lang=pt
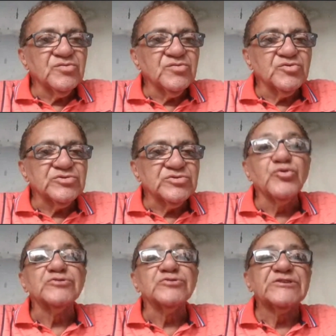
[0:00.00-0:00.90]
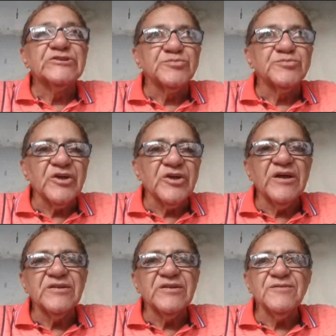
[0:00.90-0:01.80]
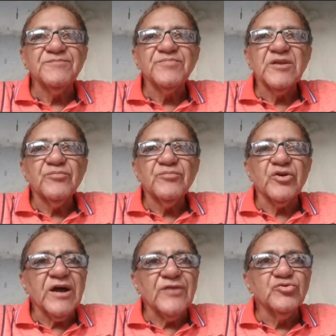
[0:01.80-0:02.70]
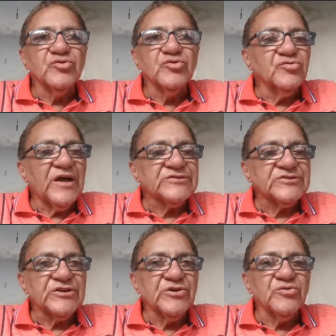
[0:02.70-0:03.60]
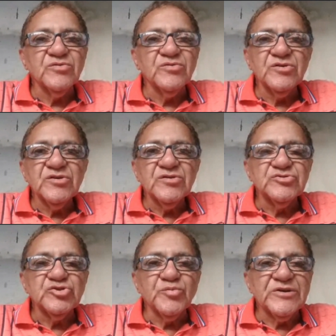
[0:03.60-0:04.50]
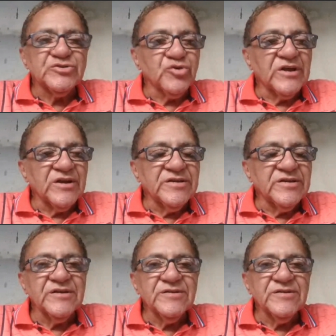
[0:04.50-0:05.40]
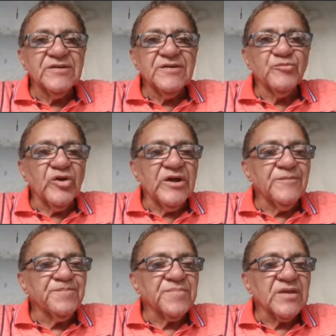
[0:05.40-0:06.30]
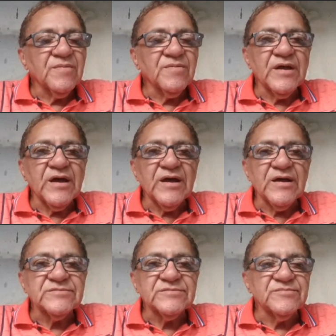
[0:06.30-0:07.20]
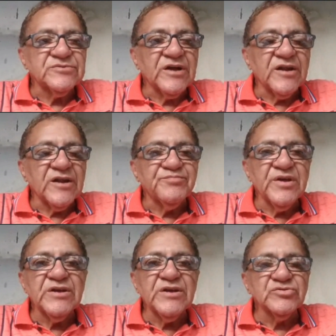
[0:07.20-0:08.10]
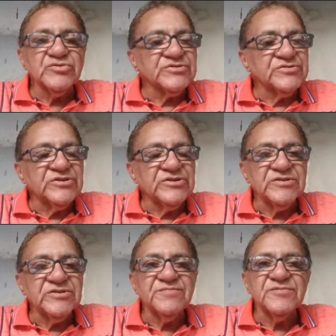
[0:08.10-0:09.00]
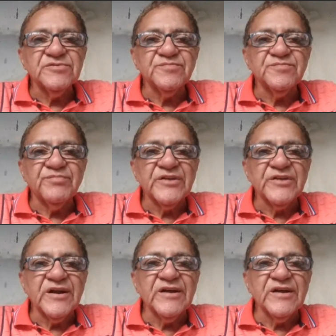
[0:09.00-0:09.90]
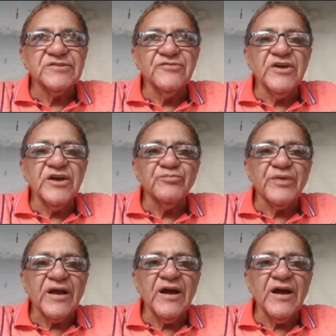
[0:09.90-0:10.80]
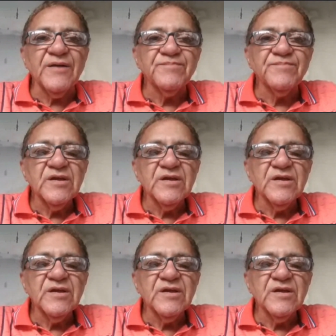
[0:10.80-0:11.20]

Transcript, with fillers: do saudosismo também, né? Porangatu nasceu de uma história linda, né? É, de garimpeiros, de bandeirantes que vieram para cá